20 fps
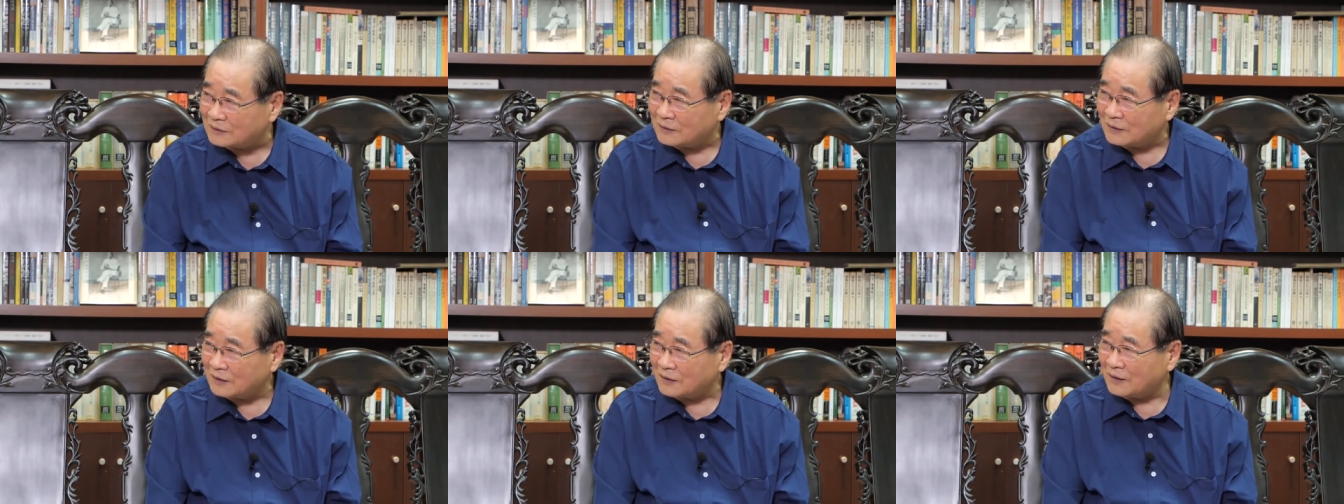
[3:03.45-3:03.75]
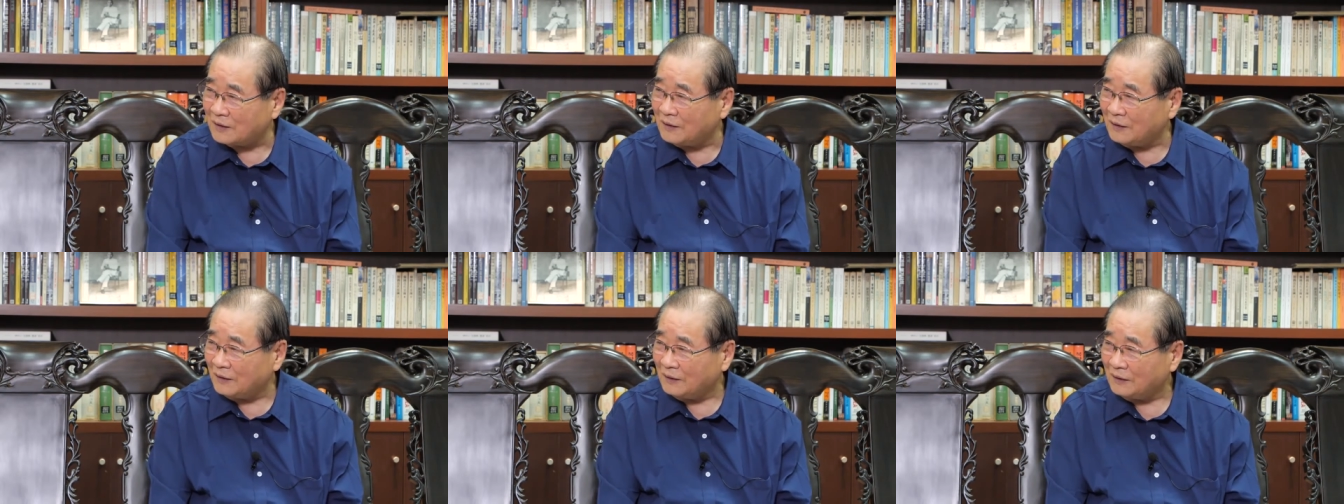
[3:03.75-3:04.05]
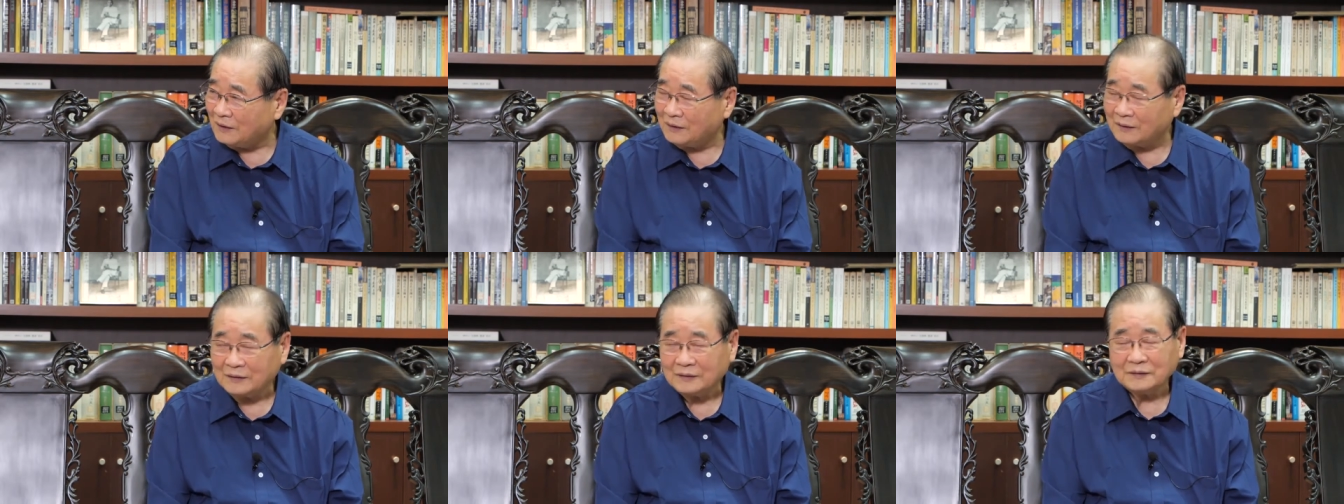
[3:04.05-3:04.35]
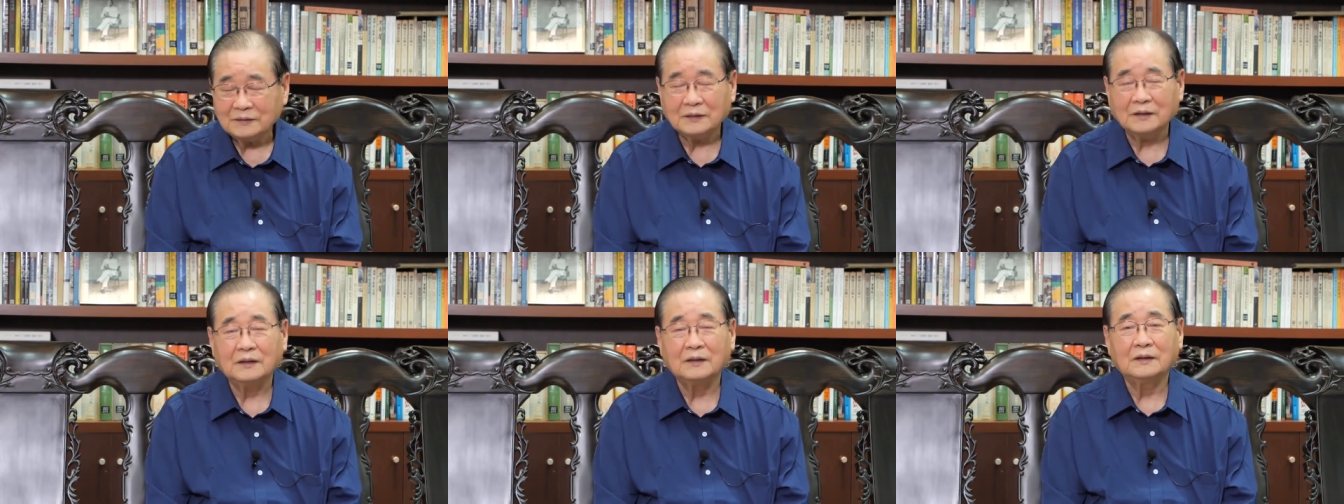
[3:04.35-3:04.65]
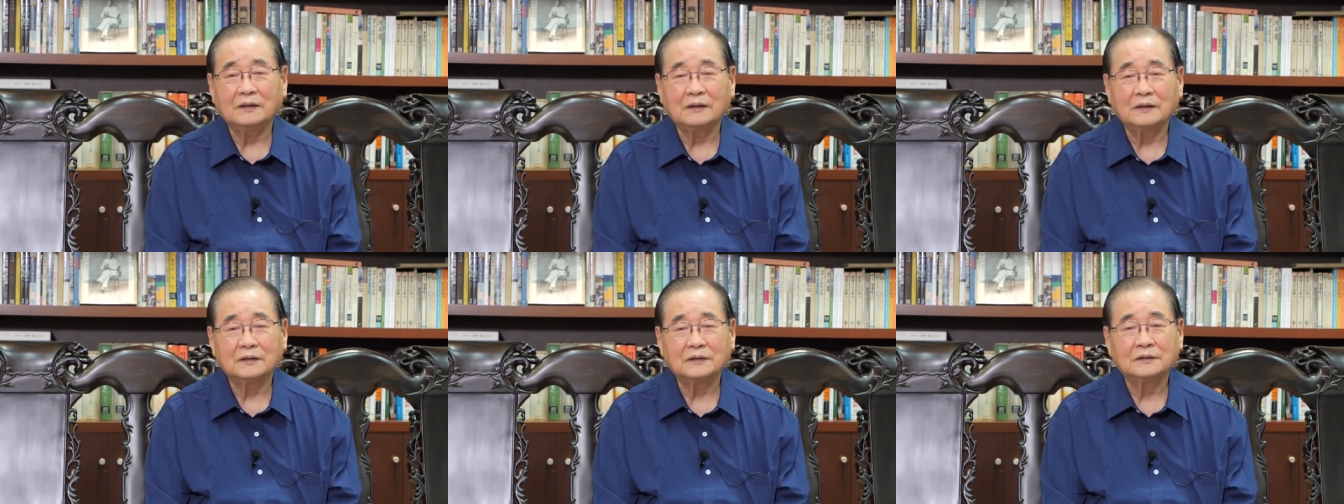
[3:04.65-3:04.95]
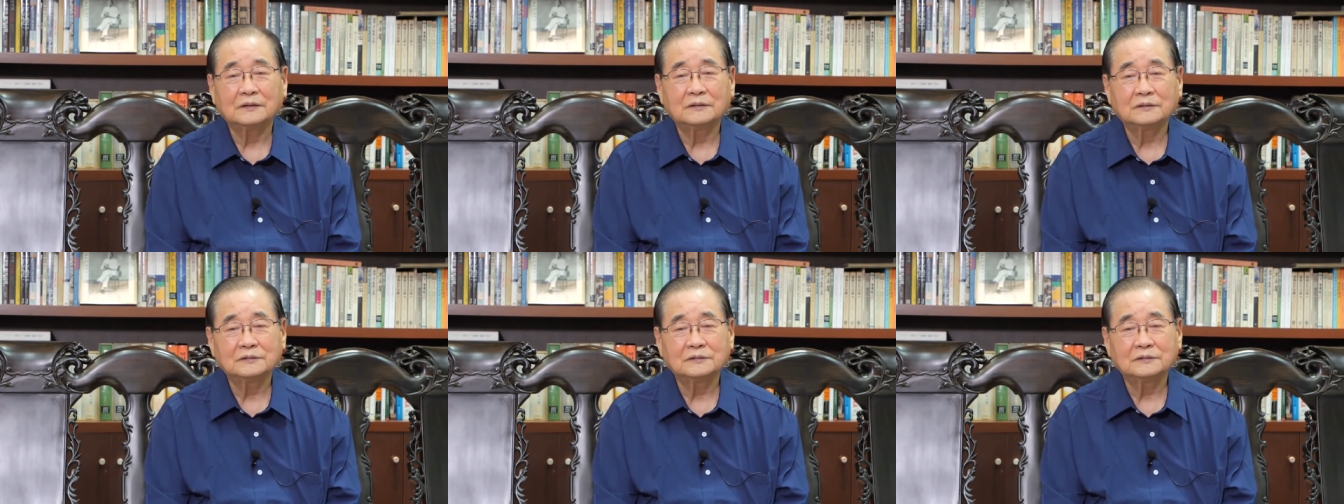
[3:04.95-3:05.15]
예, 예. 예? 예,